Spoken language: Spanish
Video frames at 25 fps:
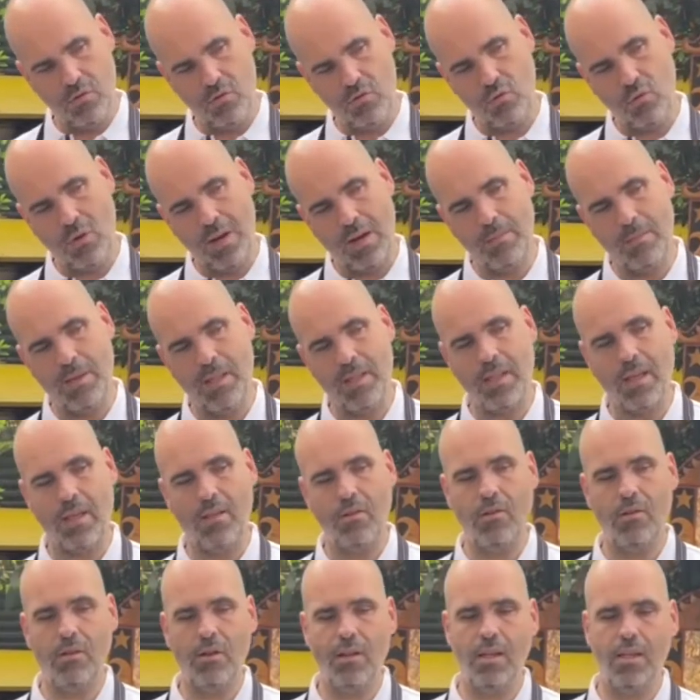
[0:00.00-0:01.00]
su
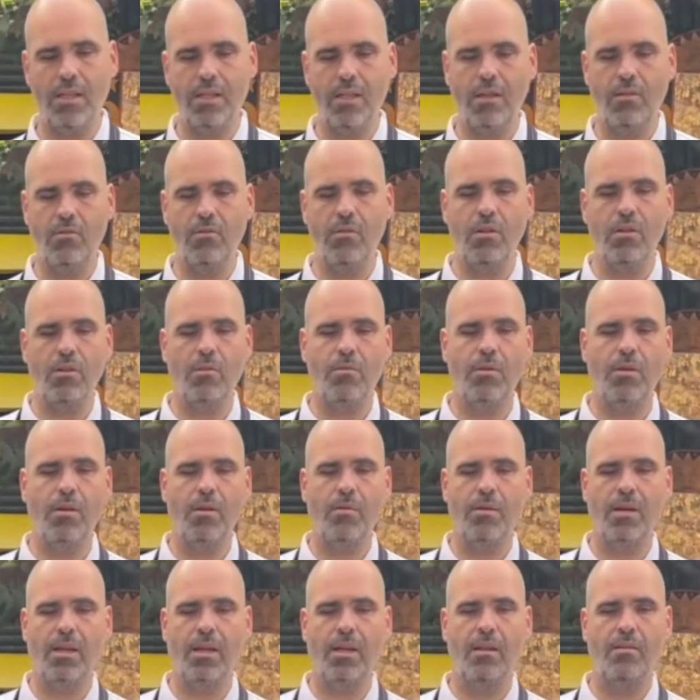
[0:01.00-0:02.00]
alimentador, es el único
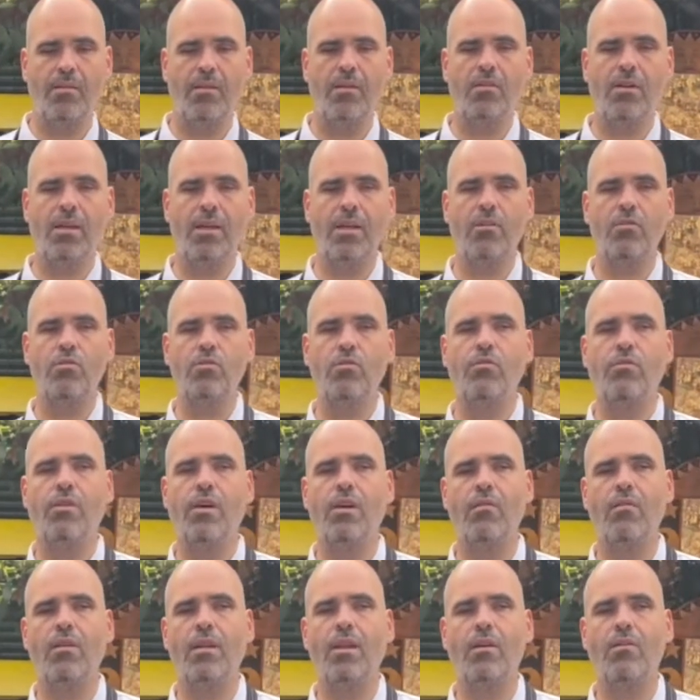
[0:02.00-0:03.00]
problema que le veo, que hay que
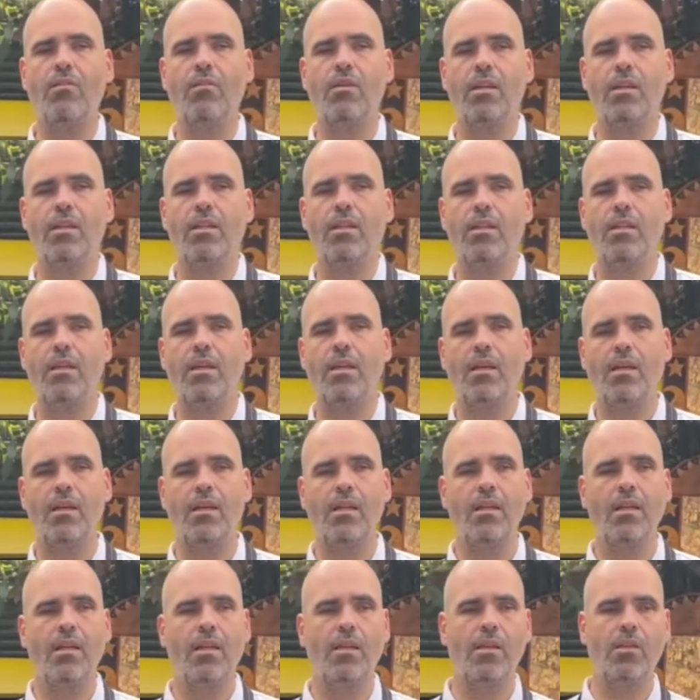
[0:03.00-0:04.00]
enchufarlo a la corriente
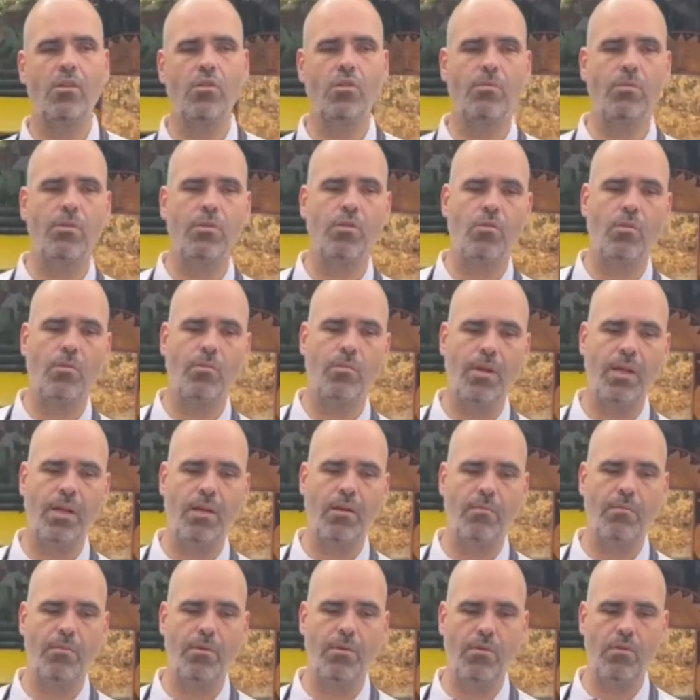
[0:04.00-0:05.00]
y eso pues
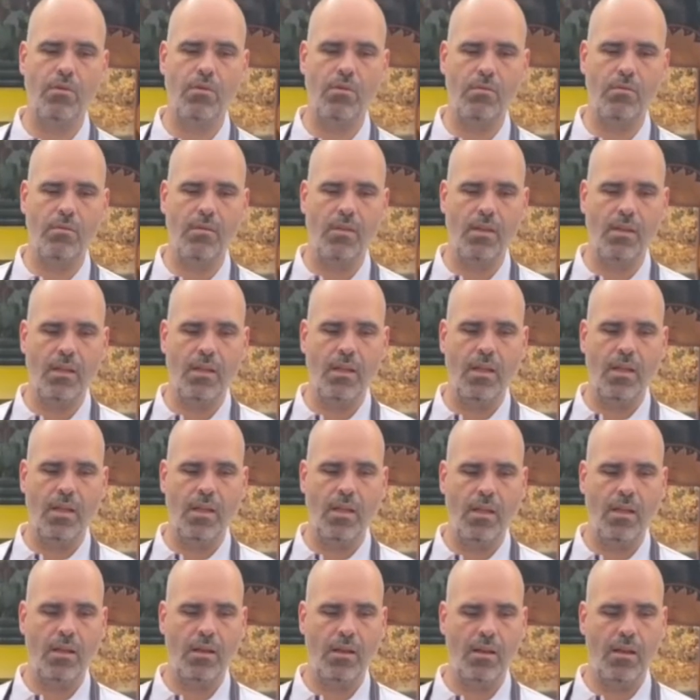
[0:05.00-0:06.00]
complica un poco.
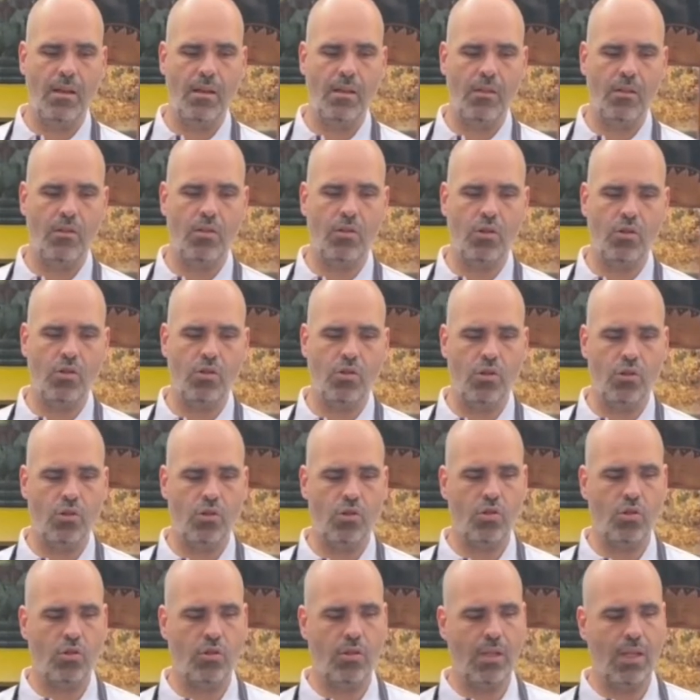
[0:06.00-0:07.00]
Dos
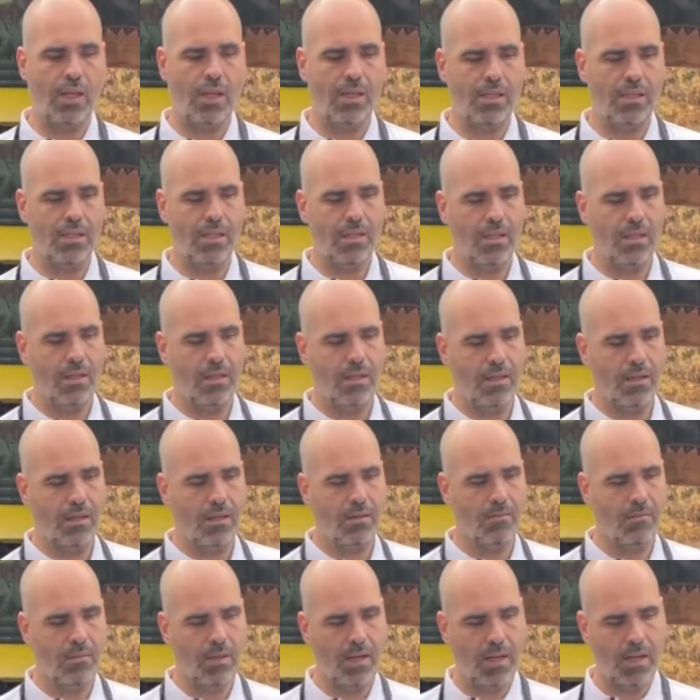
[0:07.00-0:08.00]
sondas,
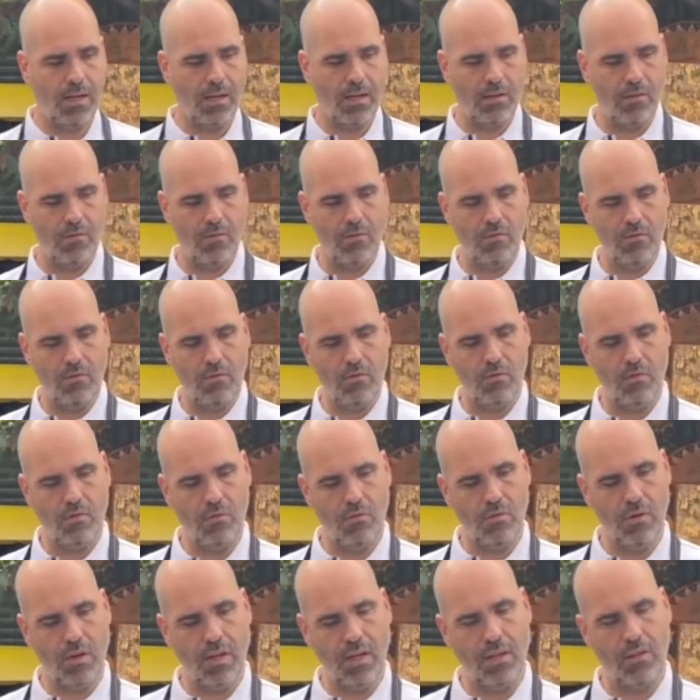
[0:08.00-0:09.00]
mirad,
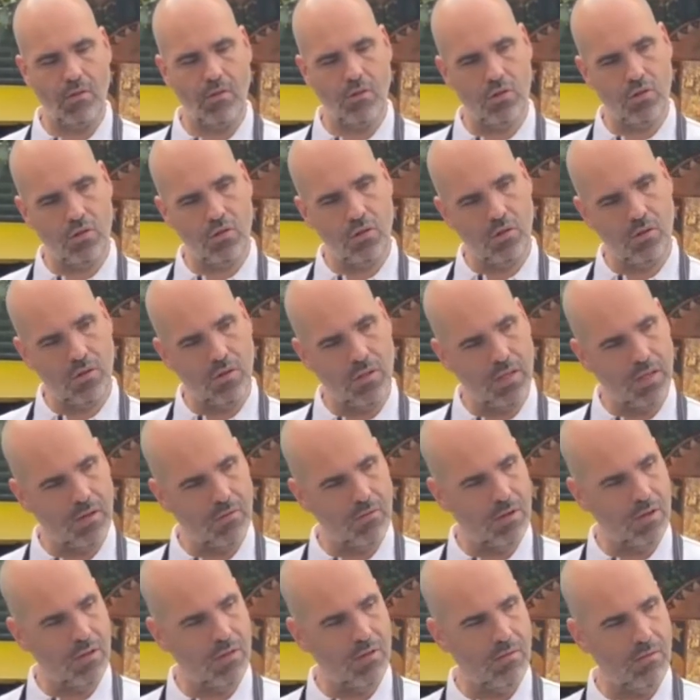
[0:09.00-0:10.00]
una y dos, ¿de
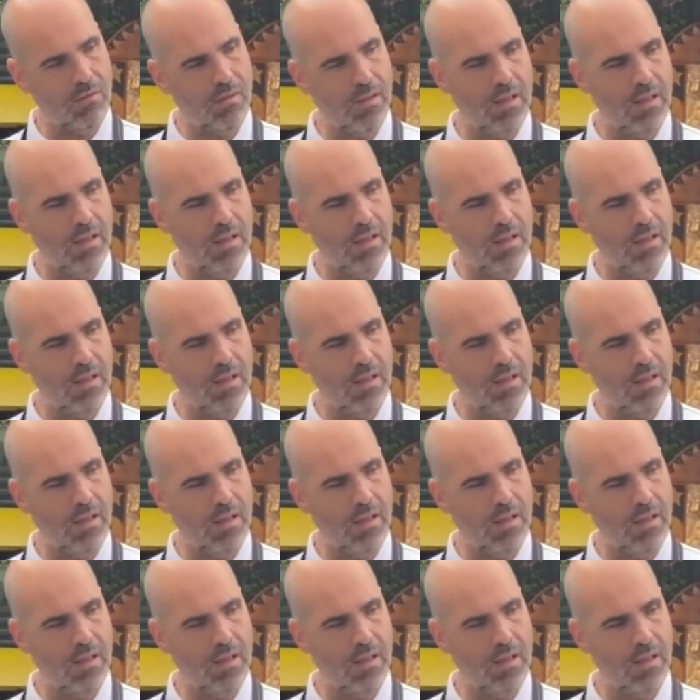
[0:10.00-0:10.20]
acuerdo?